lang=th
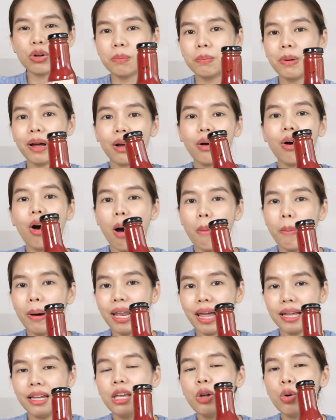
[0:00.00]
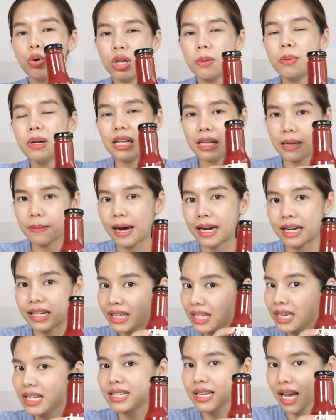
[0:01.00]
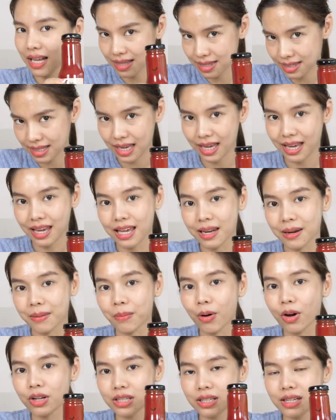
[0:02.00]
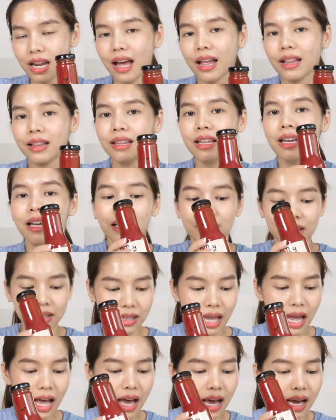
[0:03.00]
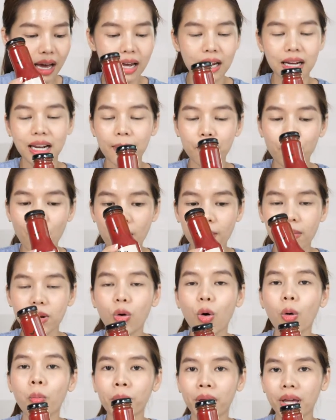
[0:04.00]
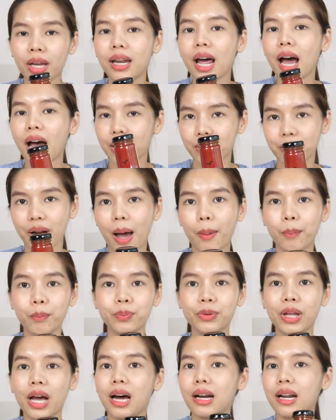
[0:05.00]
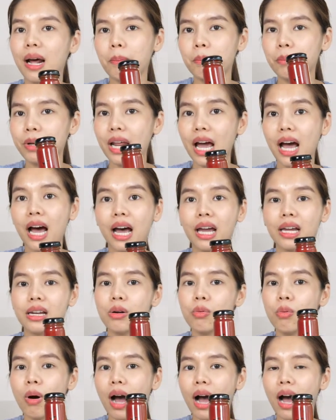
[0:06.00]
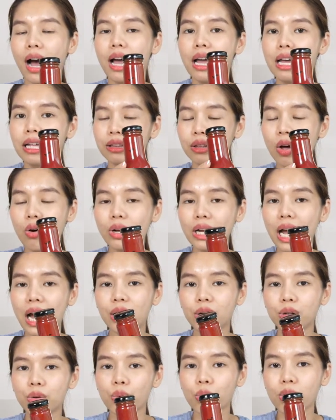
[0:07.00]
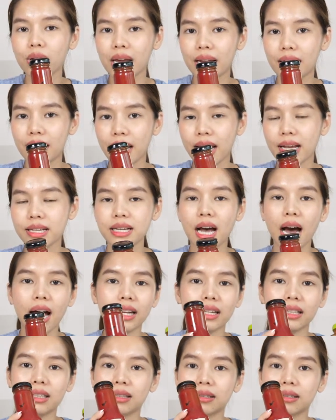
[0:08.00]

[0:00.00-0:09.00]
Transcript: วนประกอบอะไรที่อยู่ที่ผลิตภัณฑ์ที่ชัดเจน เพราะฉะนั้นถ้าใครรับความเป็นโฮมเมดได้รับ ถ้ารับไม่ได้หรือว่าต้องการรู้อะไรแน่ชัด